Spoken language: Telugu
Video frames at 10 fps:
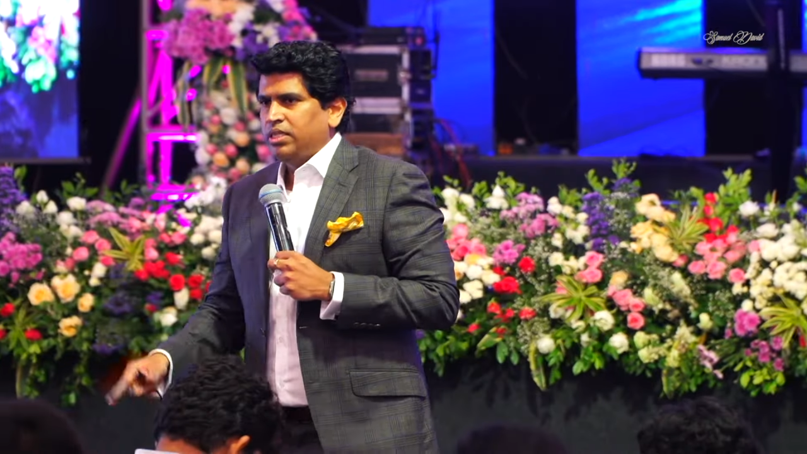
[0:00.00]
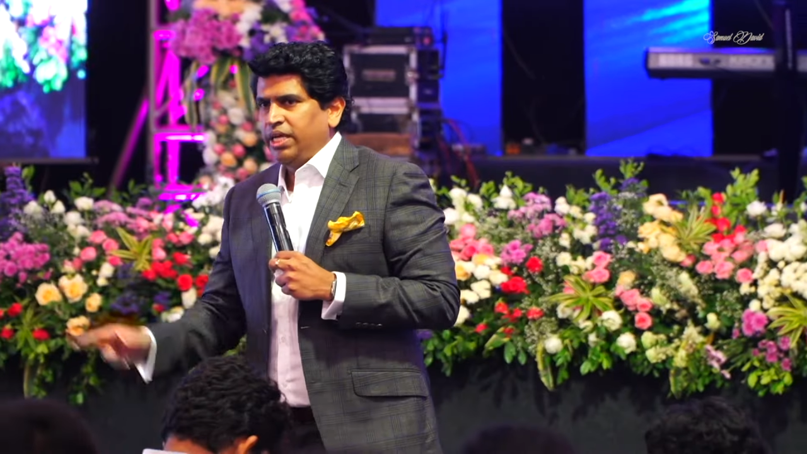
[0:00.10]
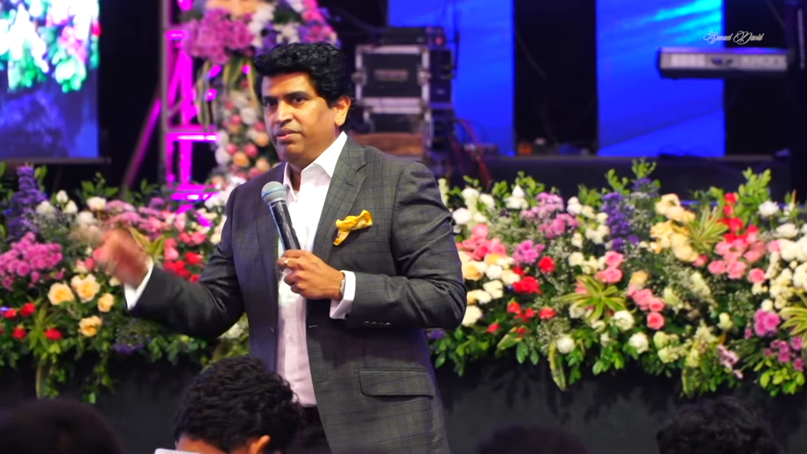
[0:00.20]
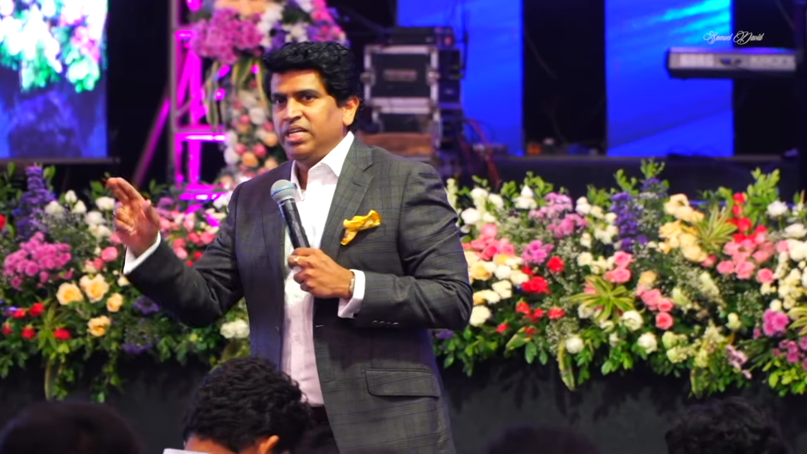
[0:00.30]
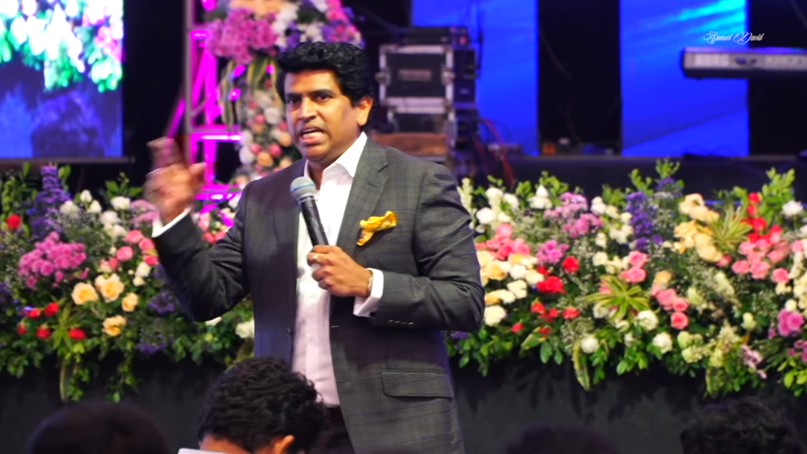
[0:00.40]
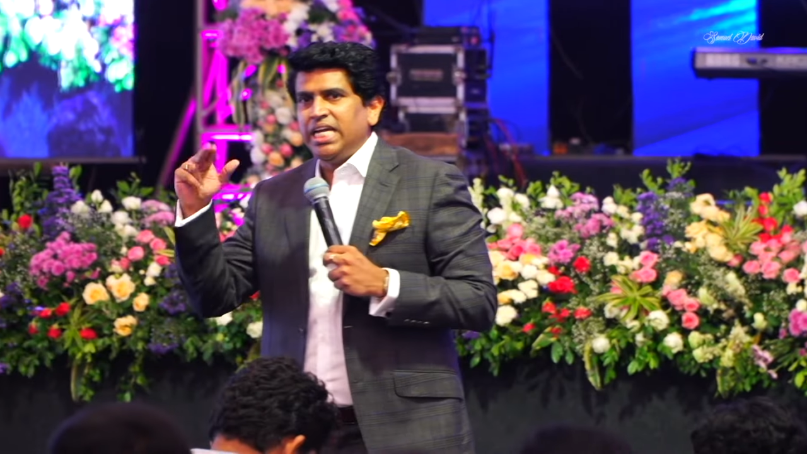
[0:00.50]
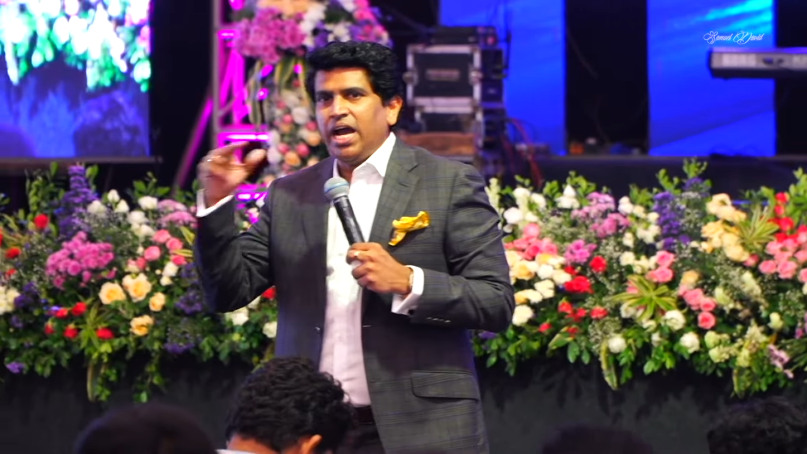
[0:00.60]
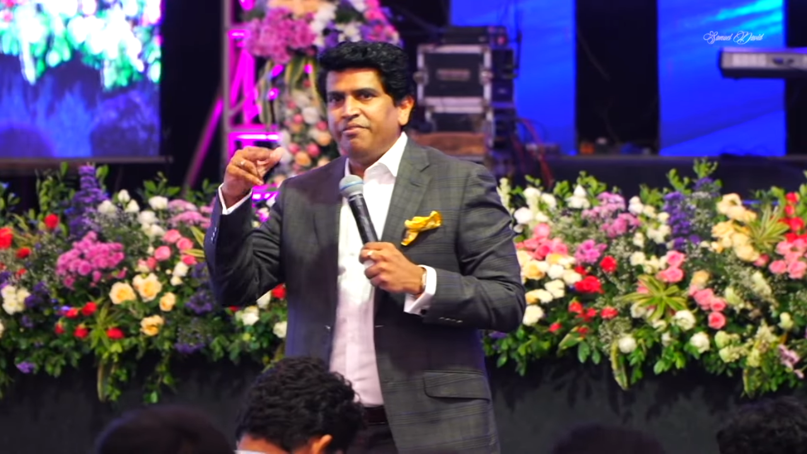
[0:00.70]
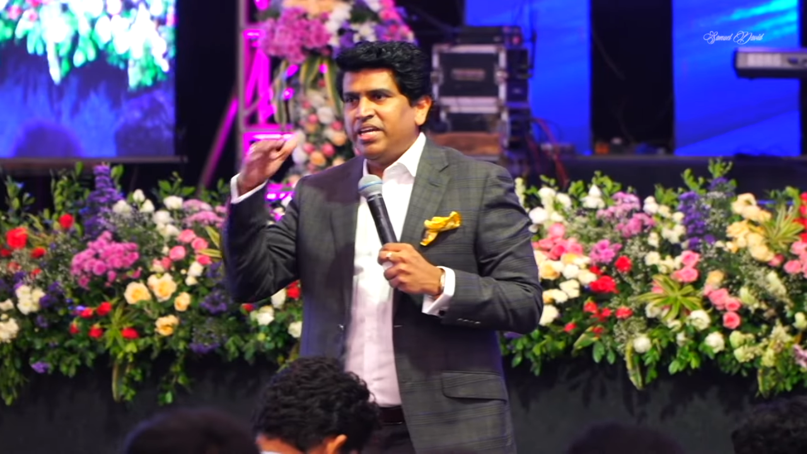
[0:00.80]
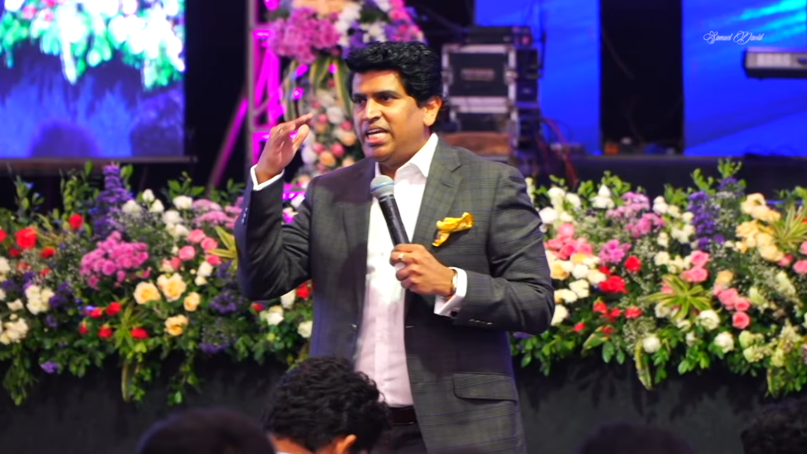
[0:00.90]
దేవునికి
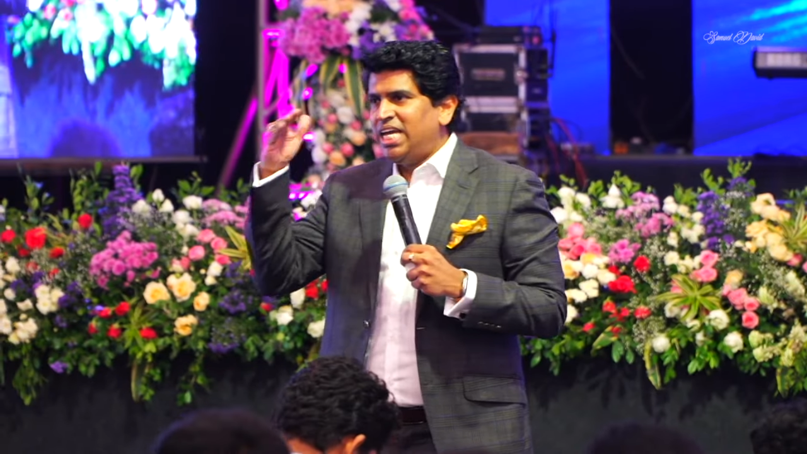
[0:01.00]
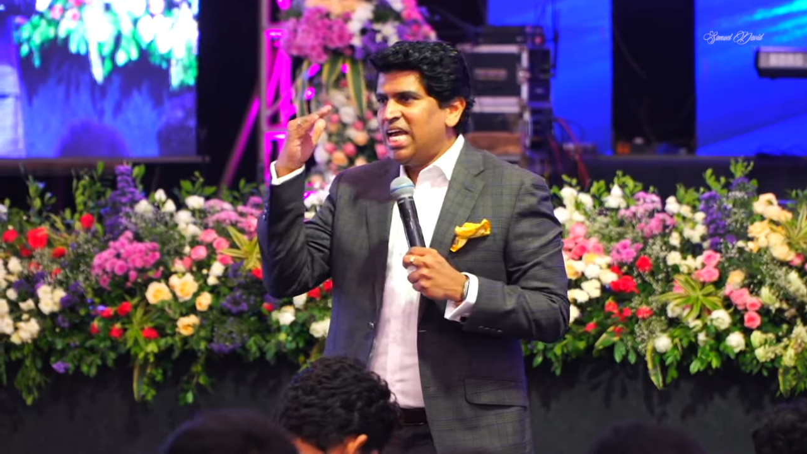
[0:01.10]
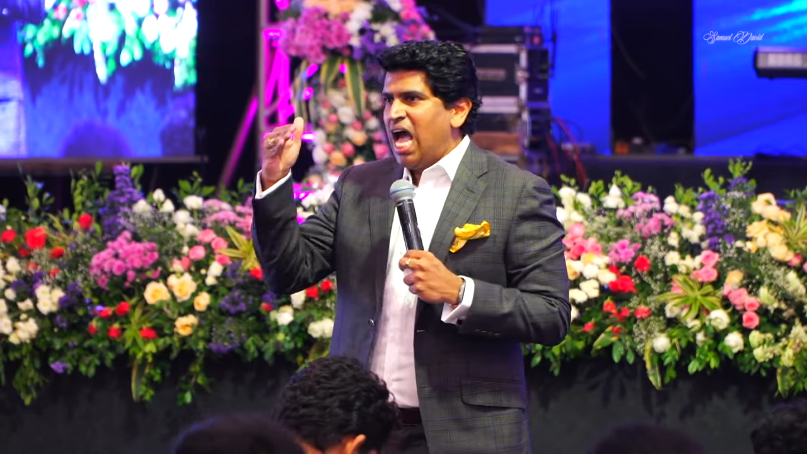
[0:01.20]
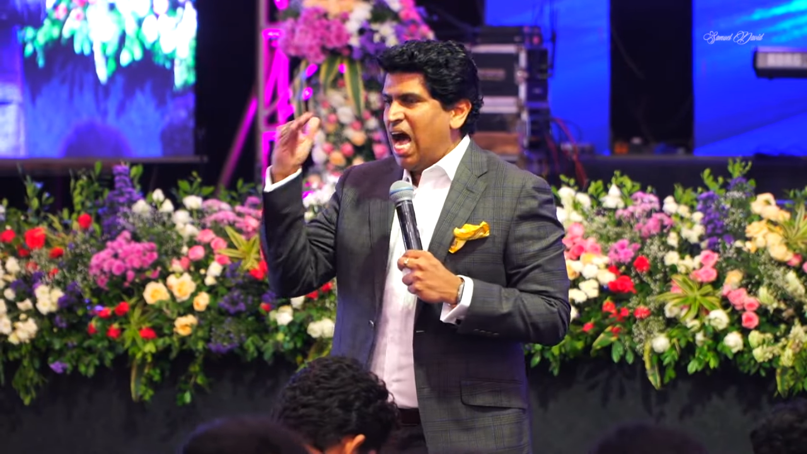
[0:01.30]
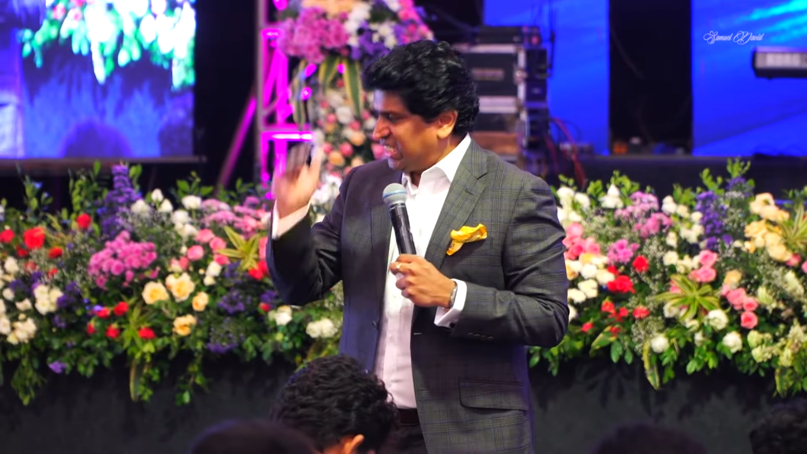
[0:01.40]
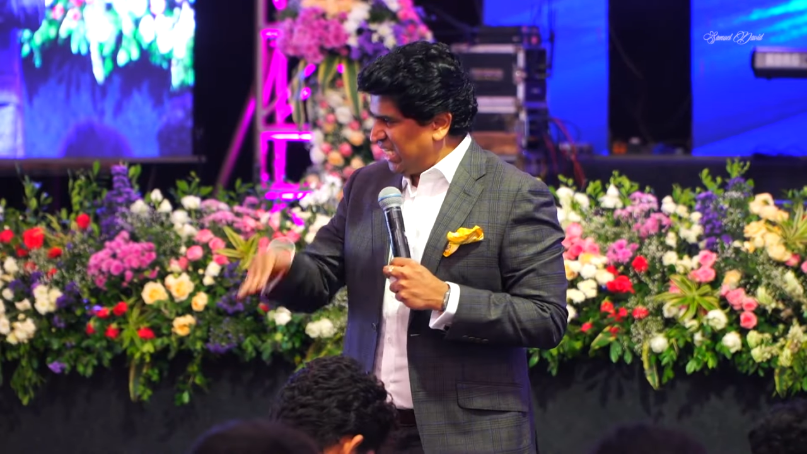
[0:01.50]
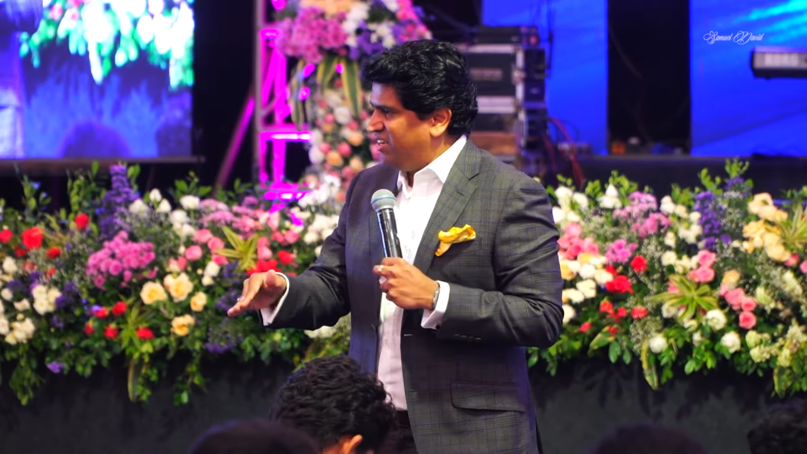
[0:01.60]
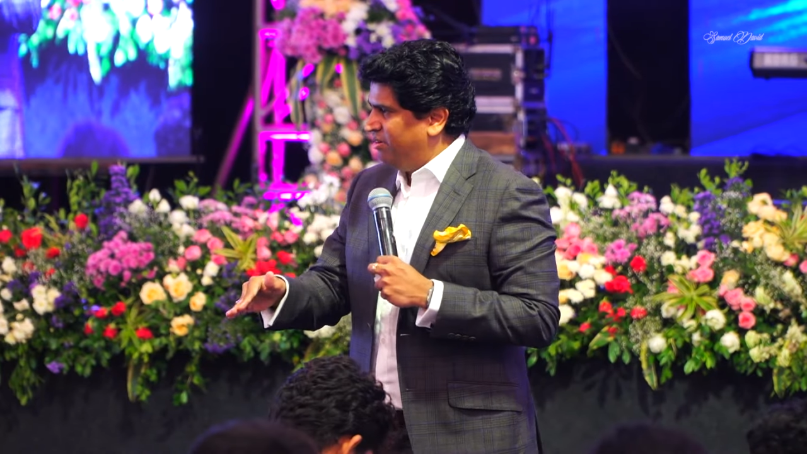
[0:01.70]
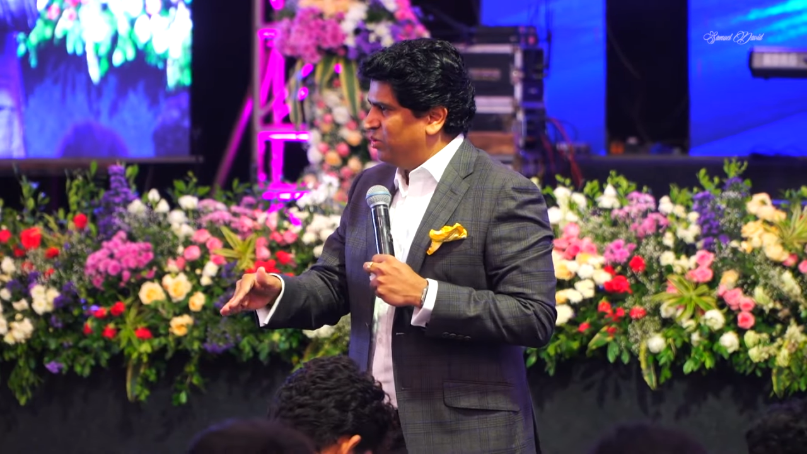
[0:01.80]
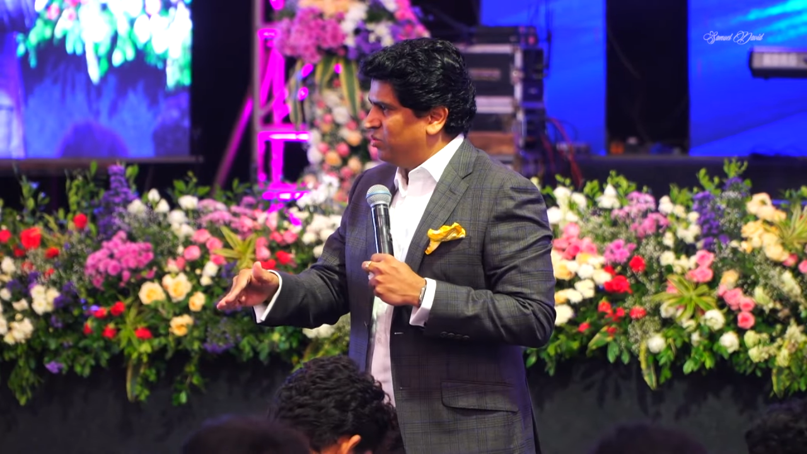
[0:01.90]
అవి
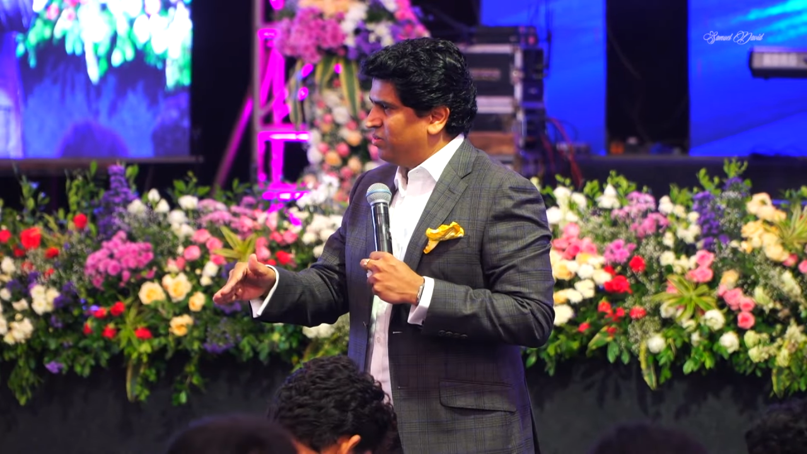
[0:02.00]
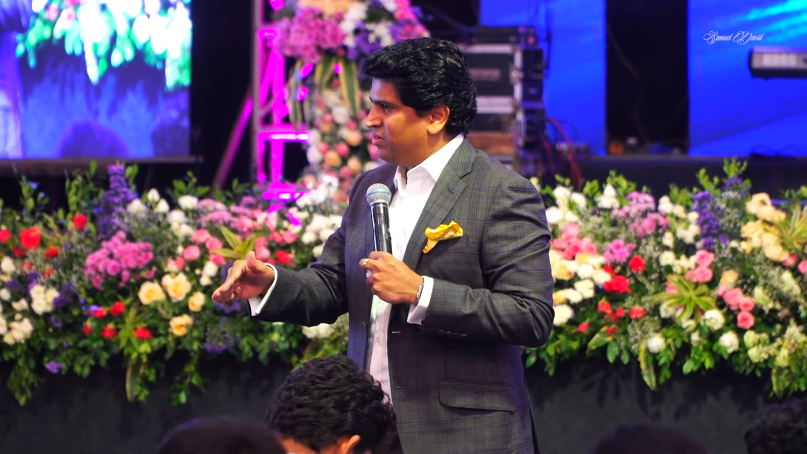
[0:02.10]
అసహ్యము